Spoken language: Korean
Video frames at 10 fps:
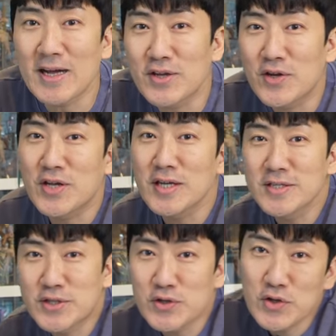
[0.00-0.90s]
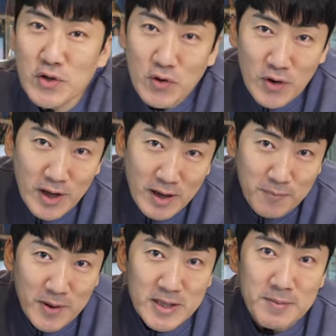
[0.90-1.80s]
이 퀸
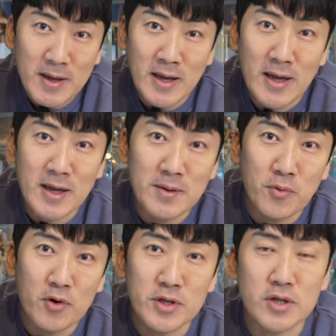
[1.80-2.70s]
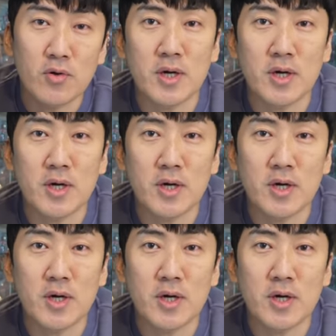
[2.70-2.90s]
스튜디오의 배트맨 보여드리도록